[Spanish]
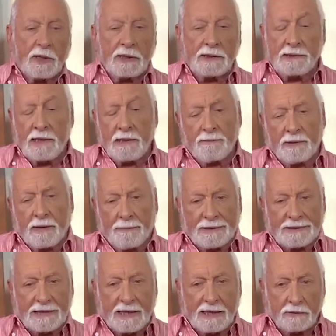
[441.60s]
siempre ha
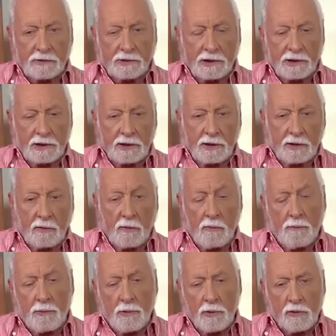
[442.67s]
pasado,
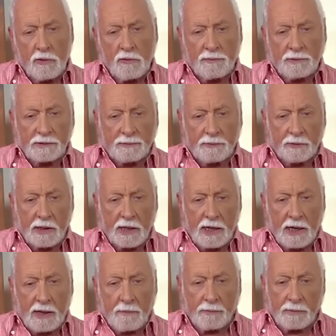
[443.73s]
un poco pues por
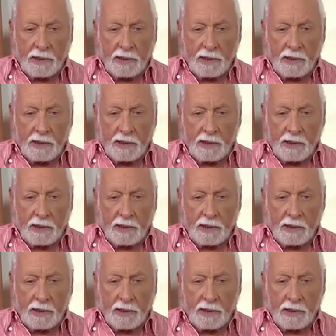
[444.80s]
la,